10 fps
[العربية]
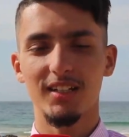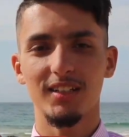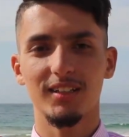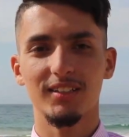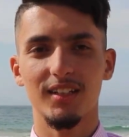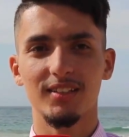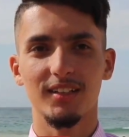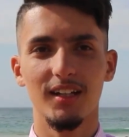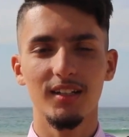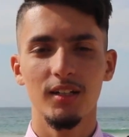آه، قصر
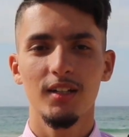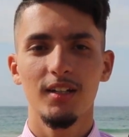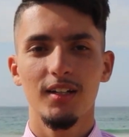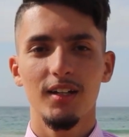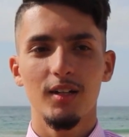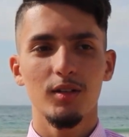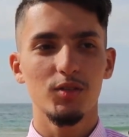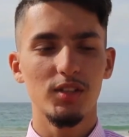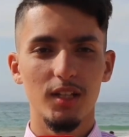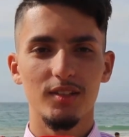صغير
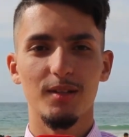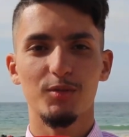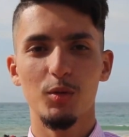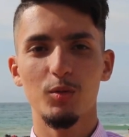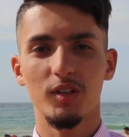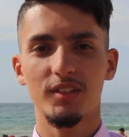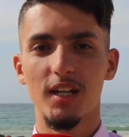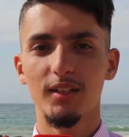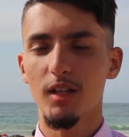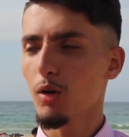جينا نستمتعوا بالوقت
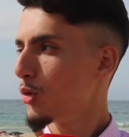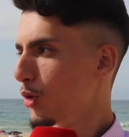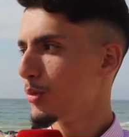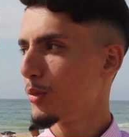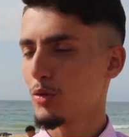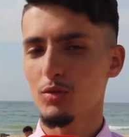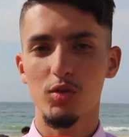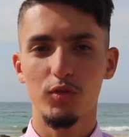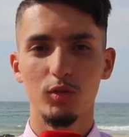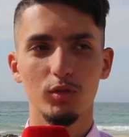ديالنا ونعوموا
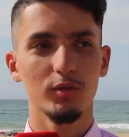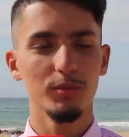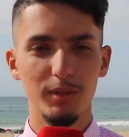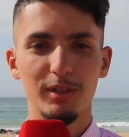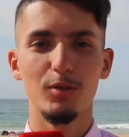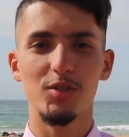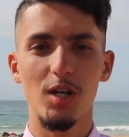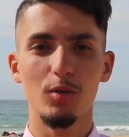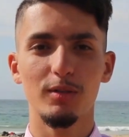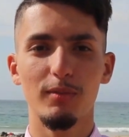ونشوفوا نبدلوا
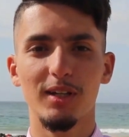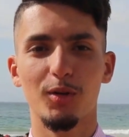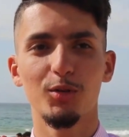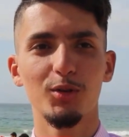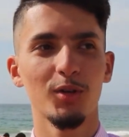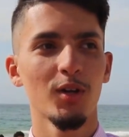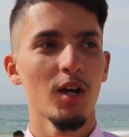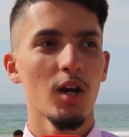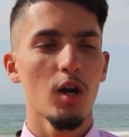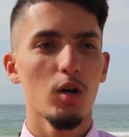الجو كما كيقولوا
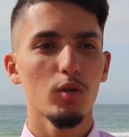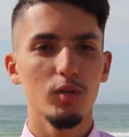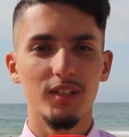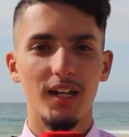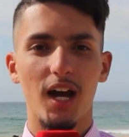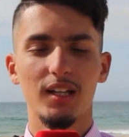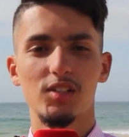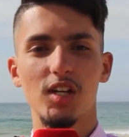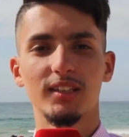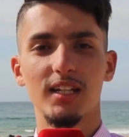وصراحه هذا
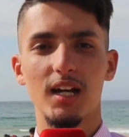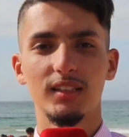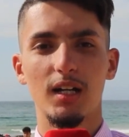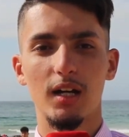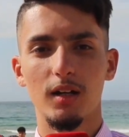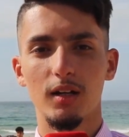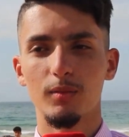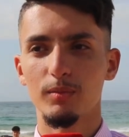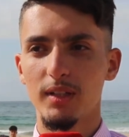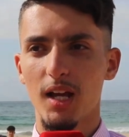الشاطئ هذا
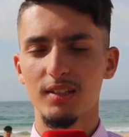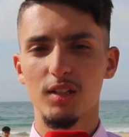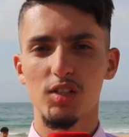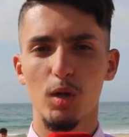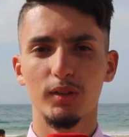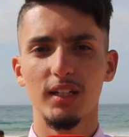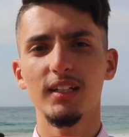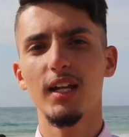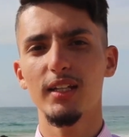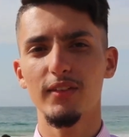من بين احسن الشواطئ اللي
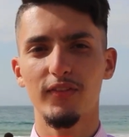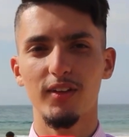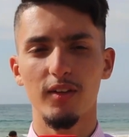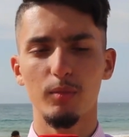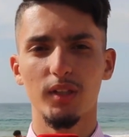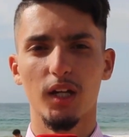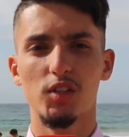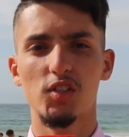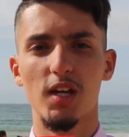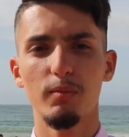كاينين في منطقه
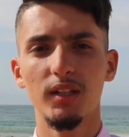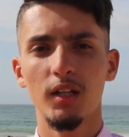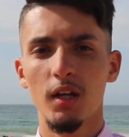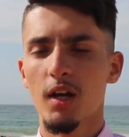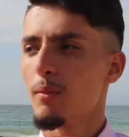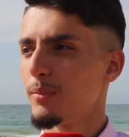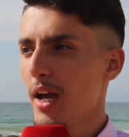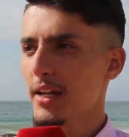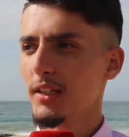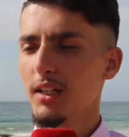الشمال من
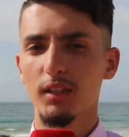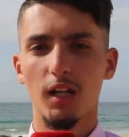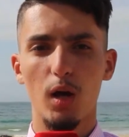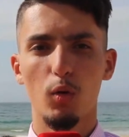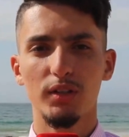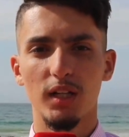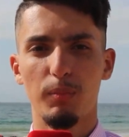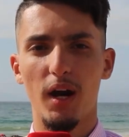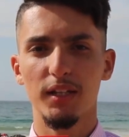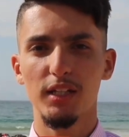ناحيه ديال النقاوه ديال
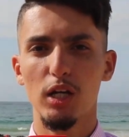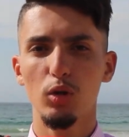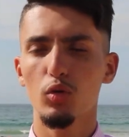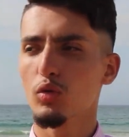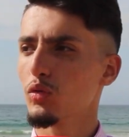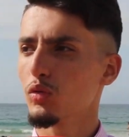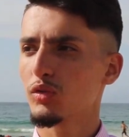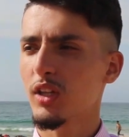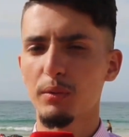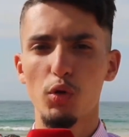البحر ديالو
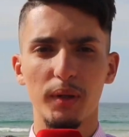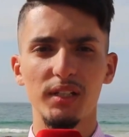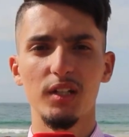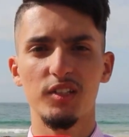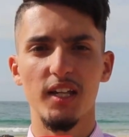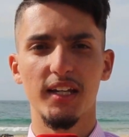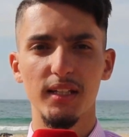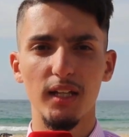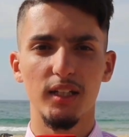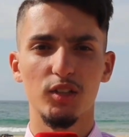والطيبوبه ديال
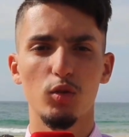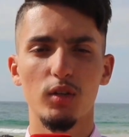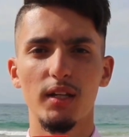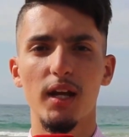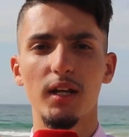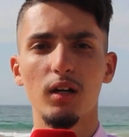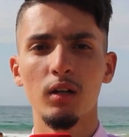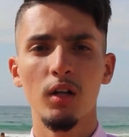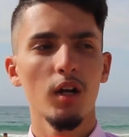الساكنه اللي كتكون هنايا